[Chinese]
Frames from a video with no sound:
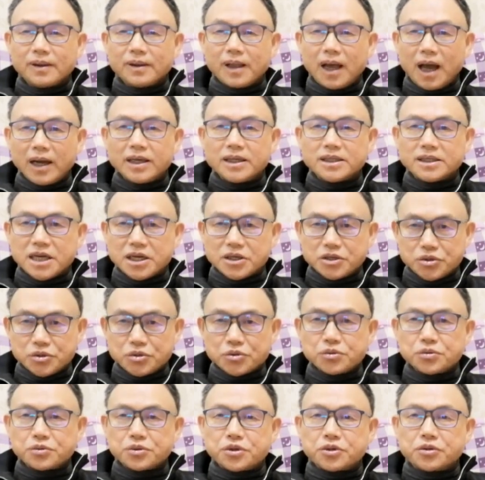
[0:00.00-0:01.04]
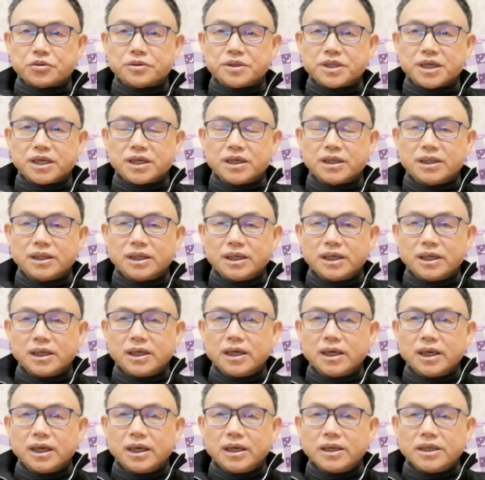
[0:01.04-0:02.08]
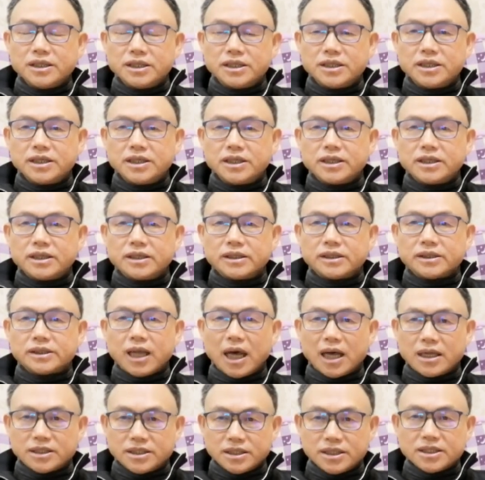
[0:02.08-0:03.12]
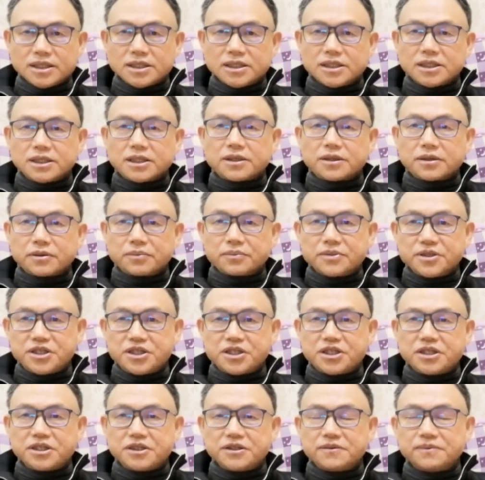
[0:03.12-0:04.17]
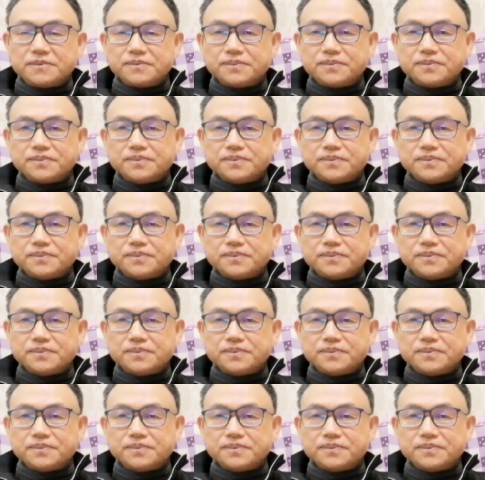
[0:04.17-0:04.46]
他也在诉求着一些他自己的东西。